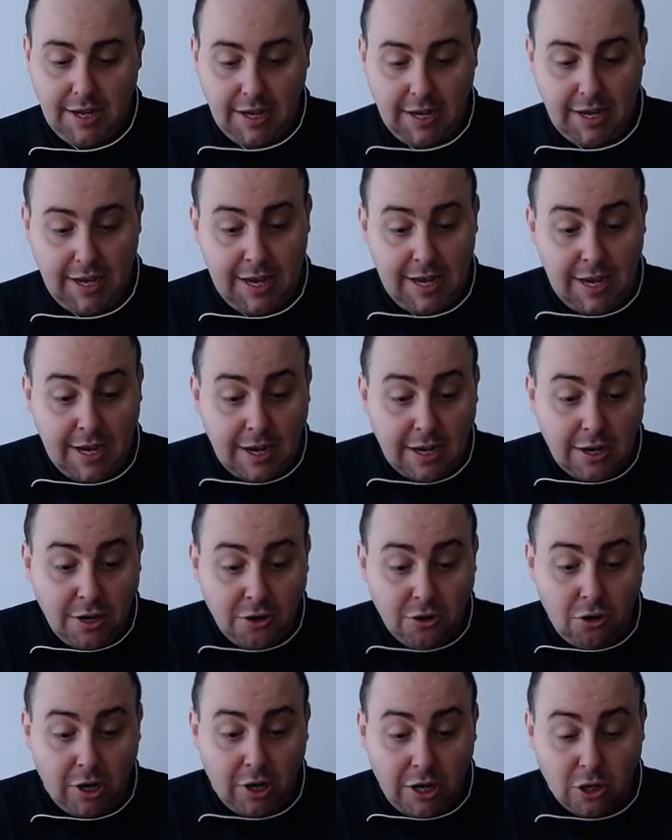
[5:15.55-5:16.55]
Y
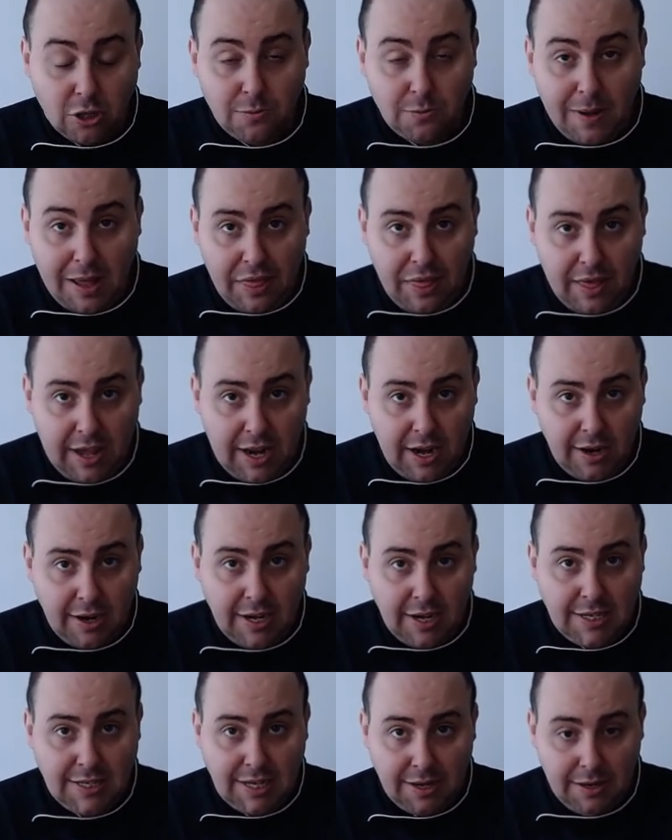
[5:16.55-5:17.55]
lo que nos va a hacer
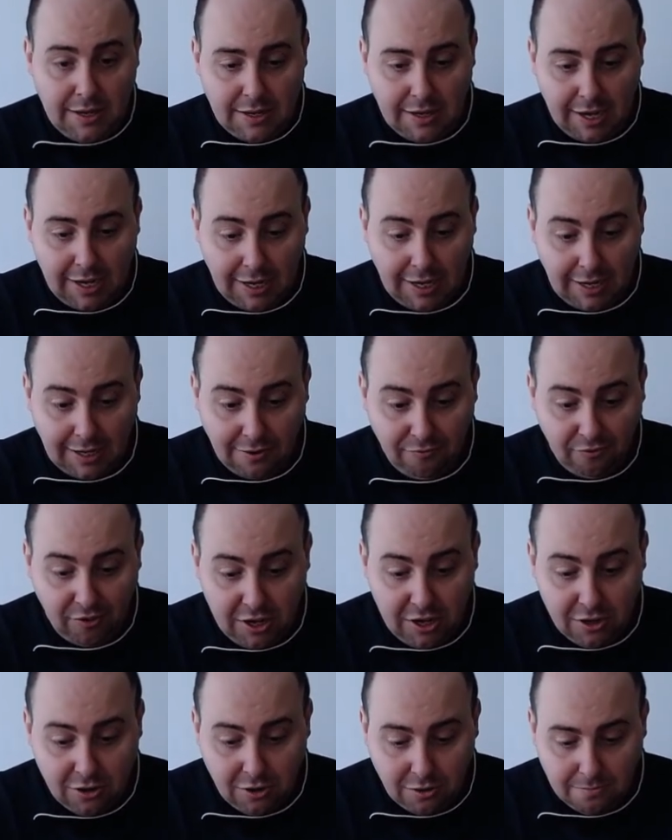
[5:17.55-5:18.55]
es que el
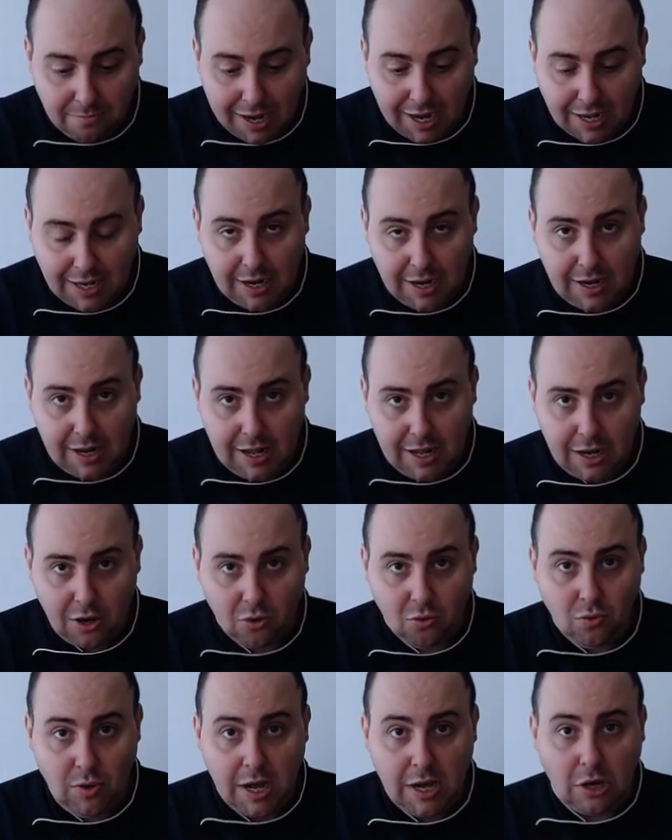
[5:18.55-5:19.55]
frío va a generar
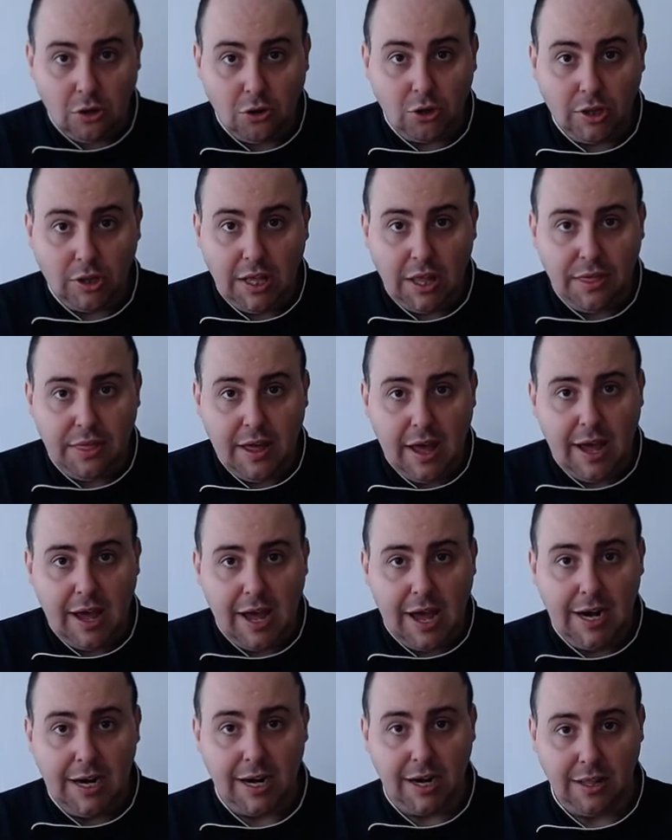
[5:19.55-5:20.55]
una corteza
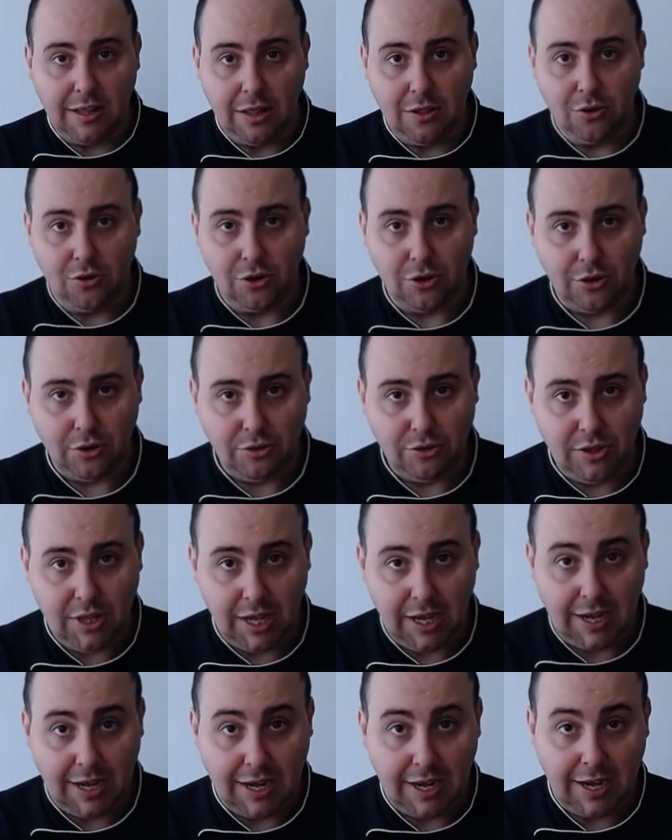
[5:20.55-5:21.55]
alrededor
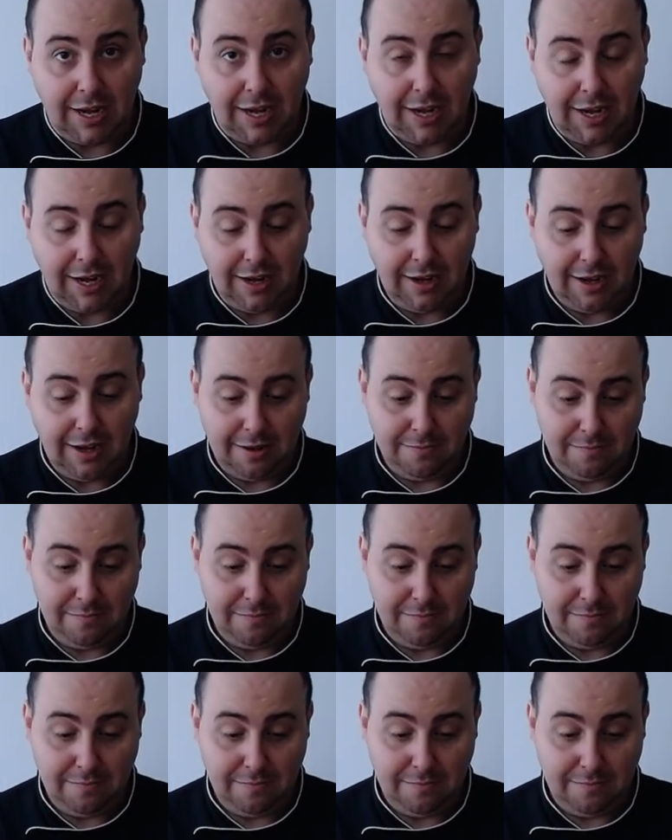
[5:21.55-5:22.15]
de...